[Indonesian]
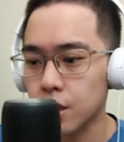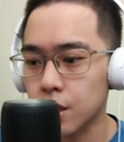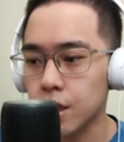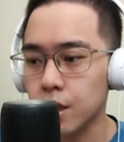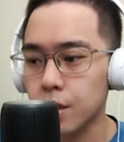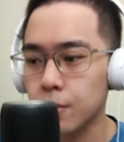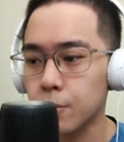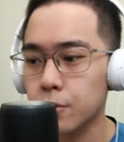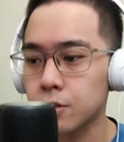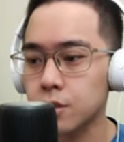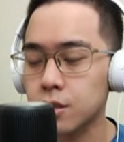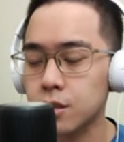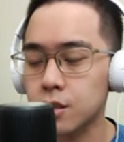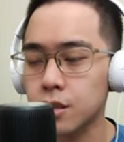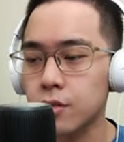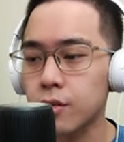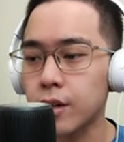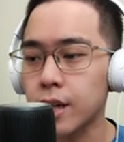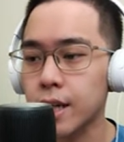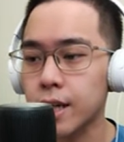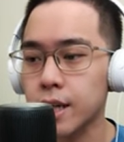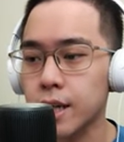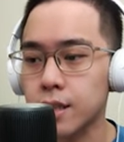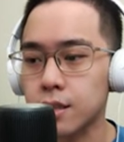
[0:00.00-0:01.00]
ini posisi
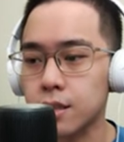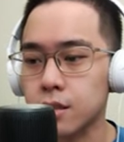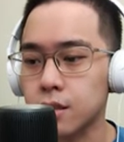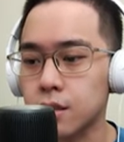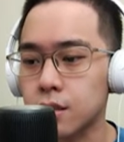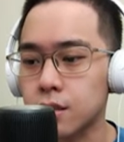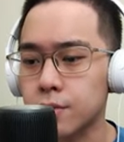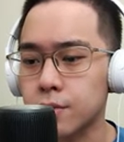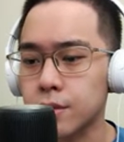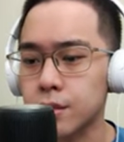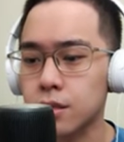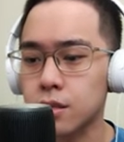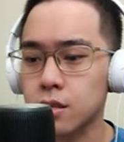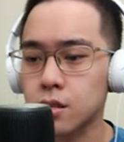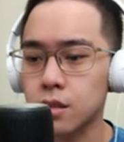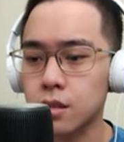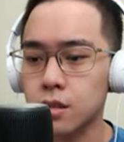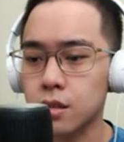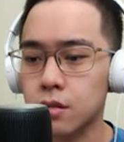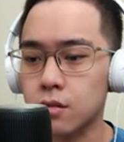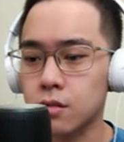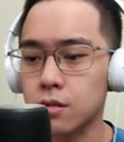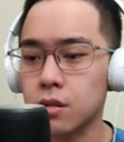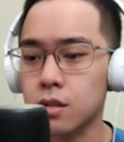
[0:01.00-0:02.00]
kok enak sih tapi
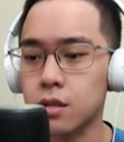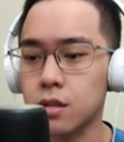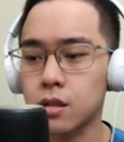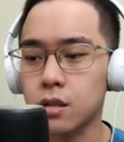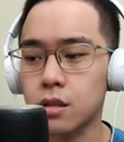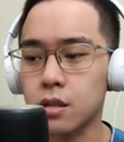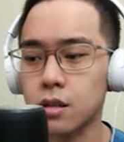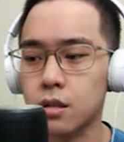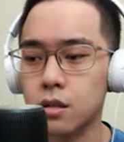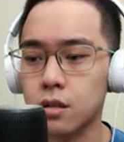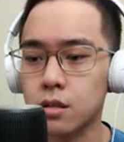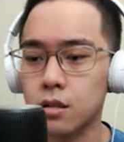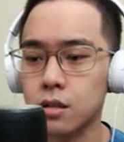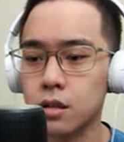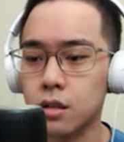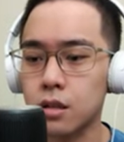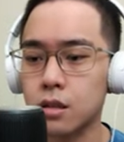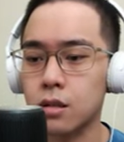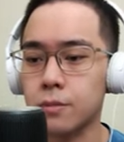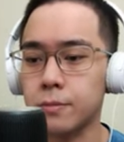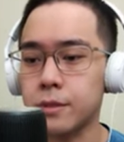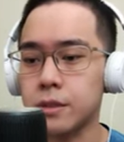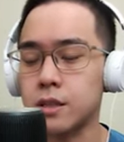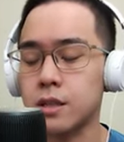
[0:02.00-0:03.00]
kita udah
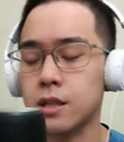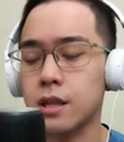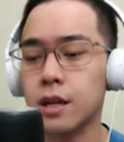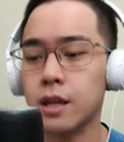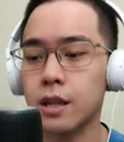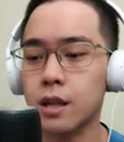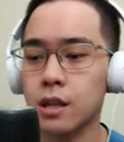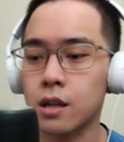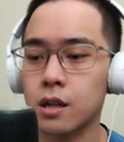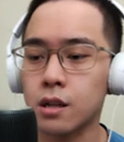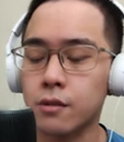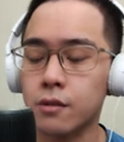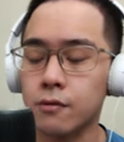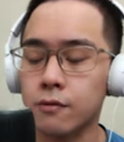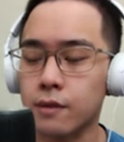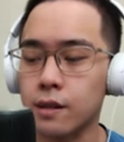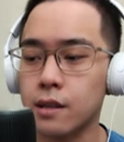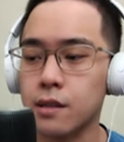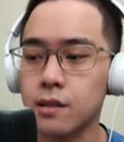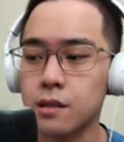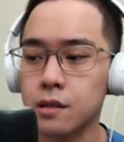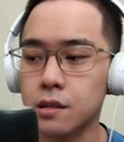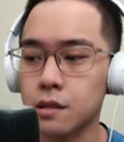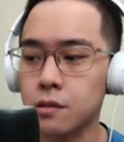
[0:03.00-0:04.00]
udah basic energy
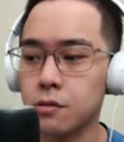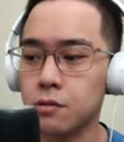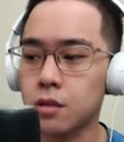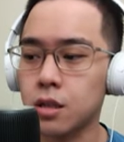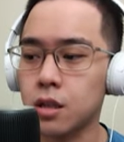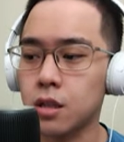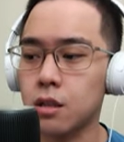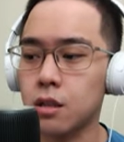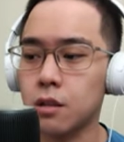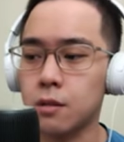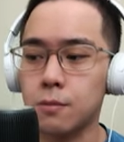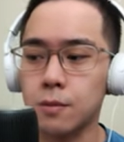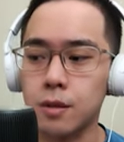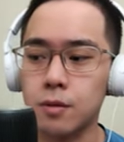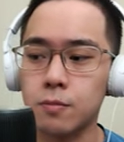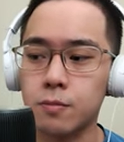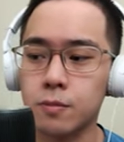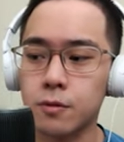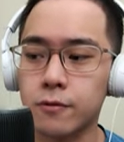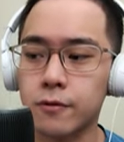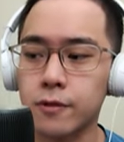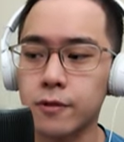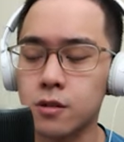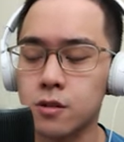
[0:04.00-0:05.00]
fighting udah dapat
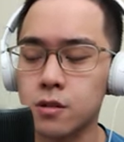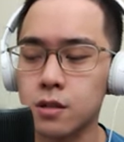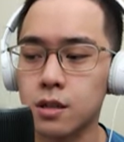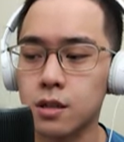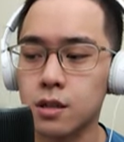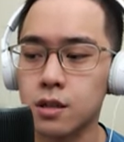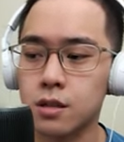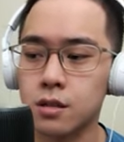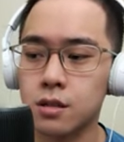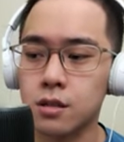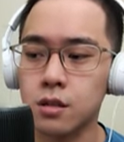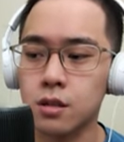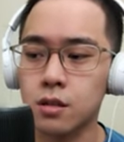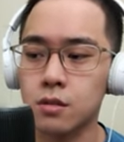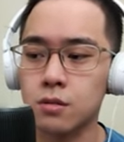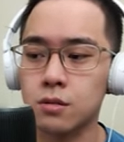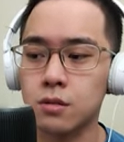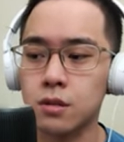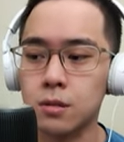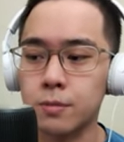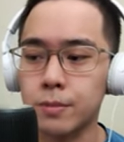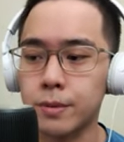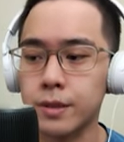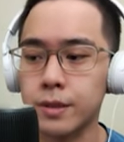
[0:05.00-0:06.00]
Professor Sada
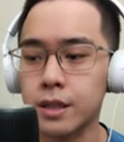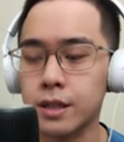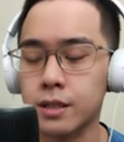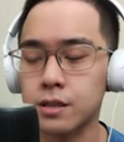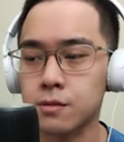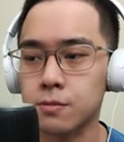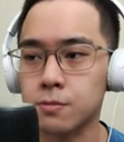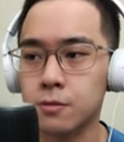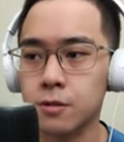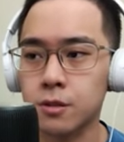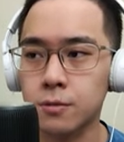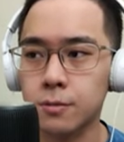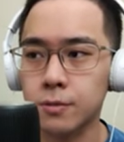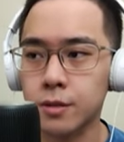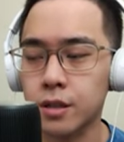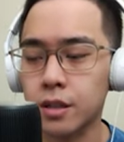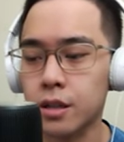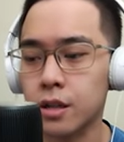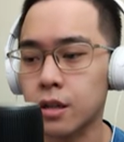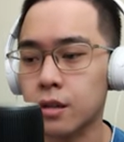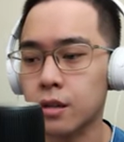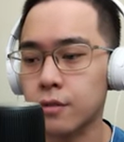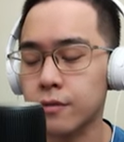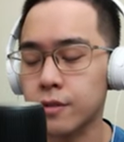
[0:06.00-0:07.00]
udah dapat Nesbol buat
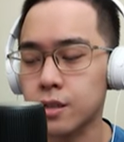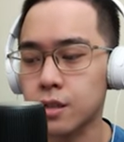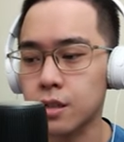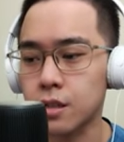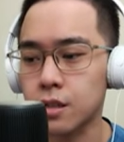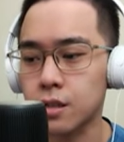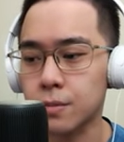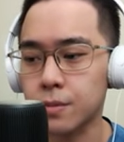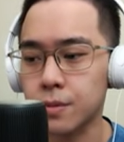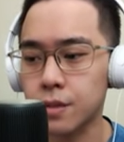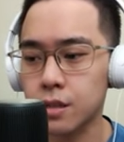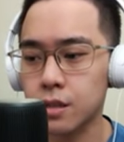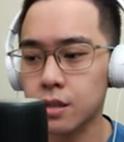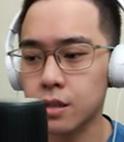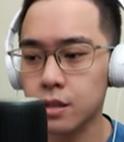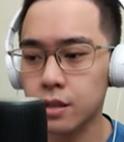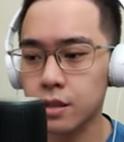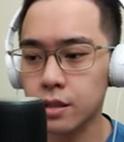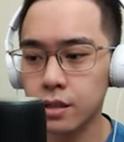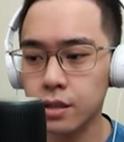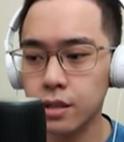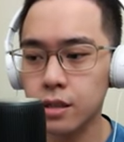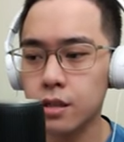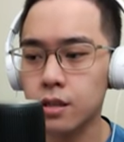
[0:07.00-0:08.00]
nyari Vision
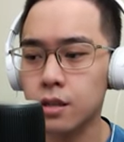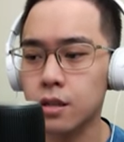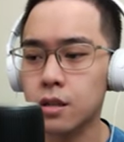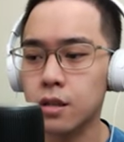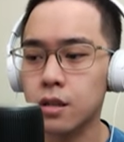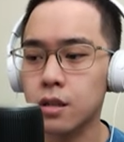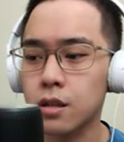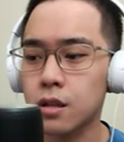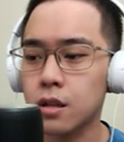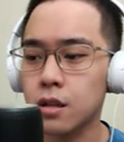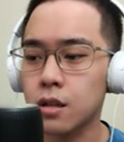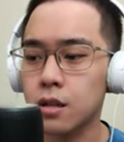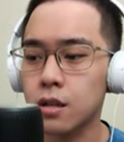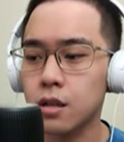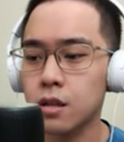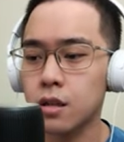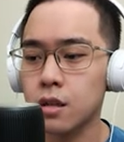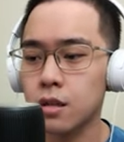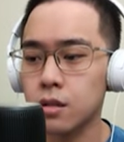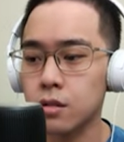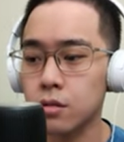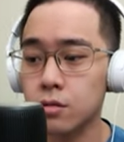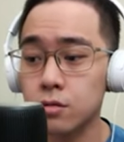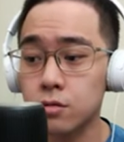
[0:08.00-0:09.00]
BT
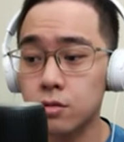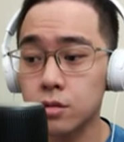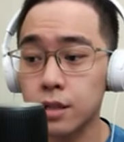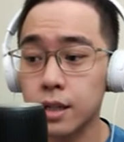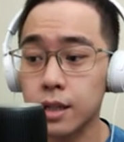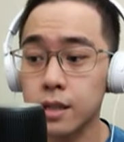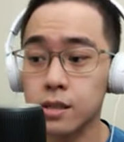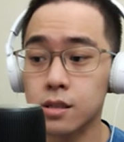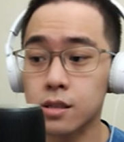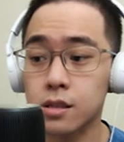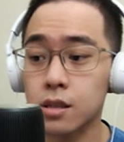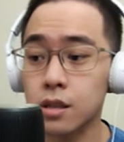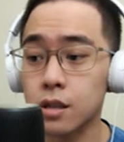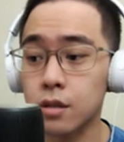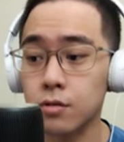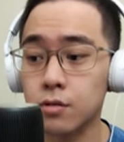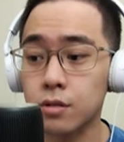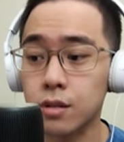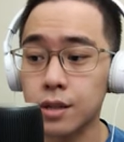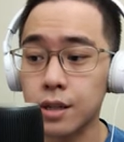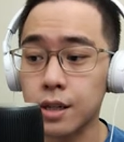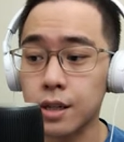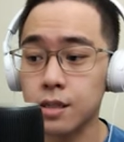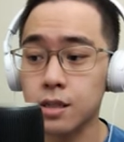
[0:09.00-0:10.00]
terus next turnnya
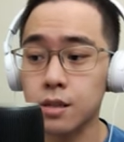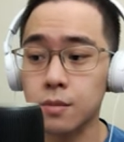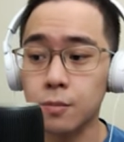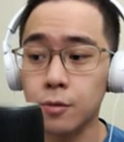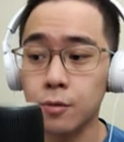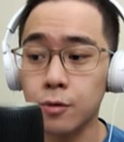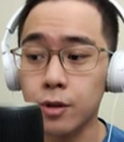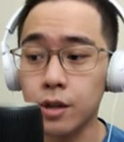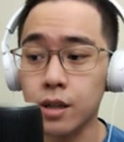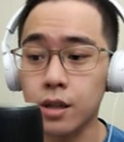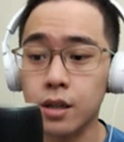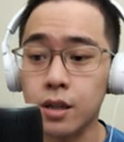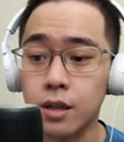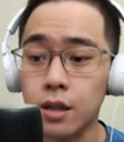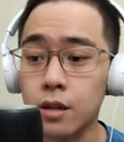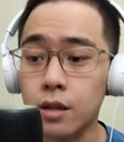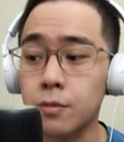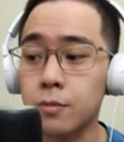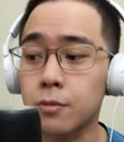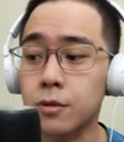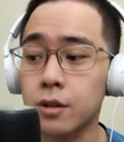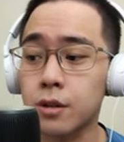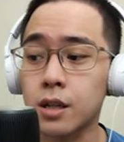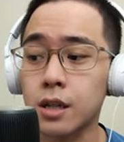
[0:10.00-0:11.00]
udah dikasih poke
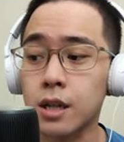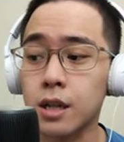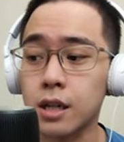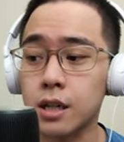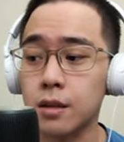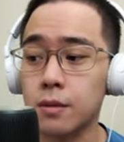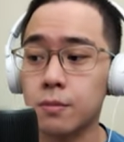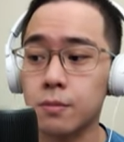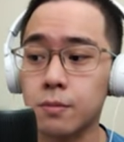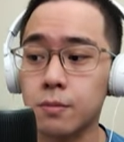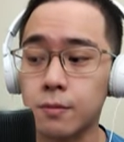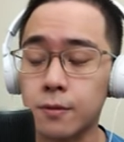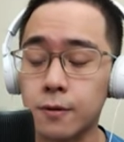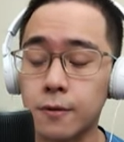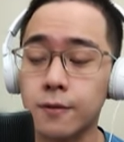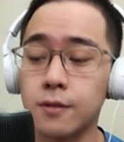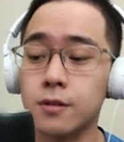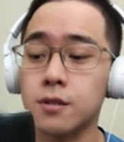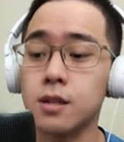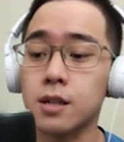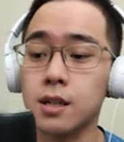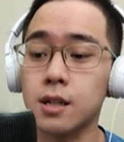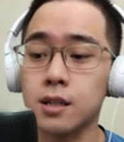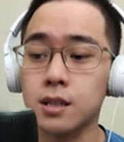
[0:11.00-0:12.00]
gear buat nyari
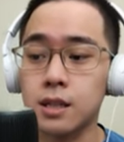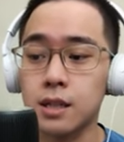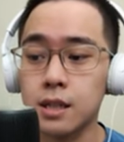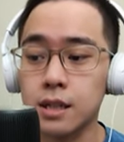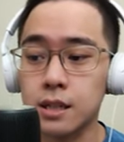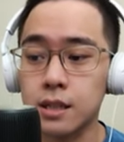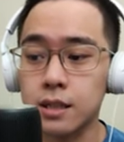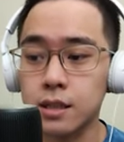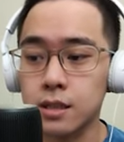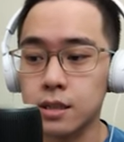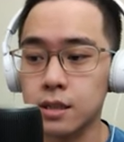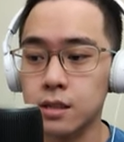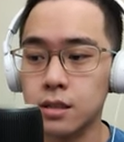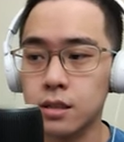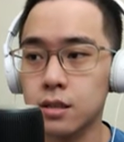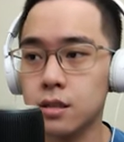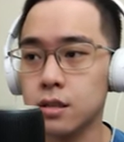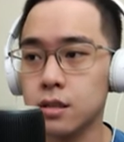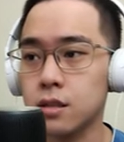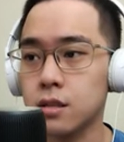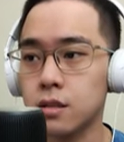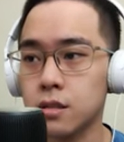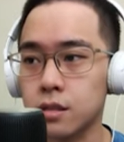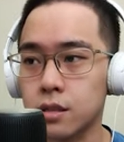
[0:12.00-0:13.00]
profesor ada
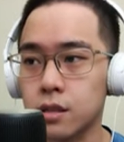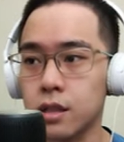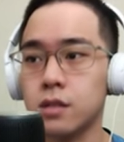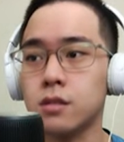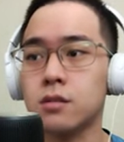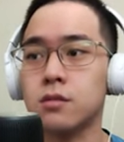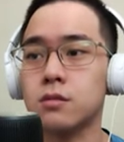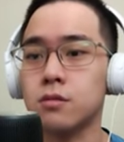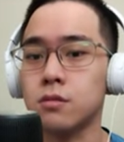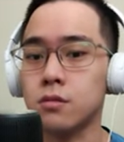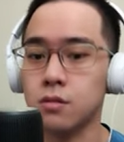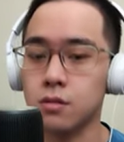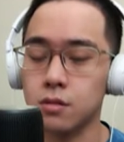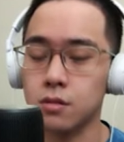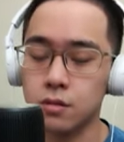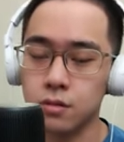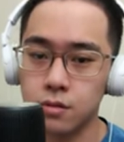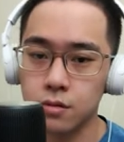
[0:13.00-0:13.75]
lagi that's good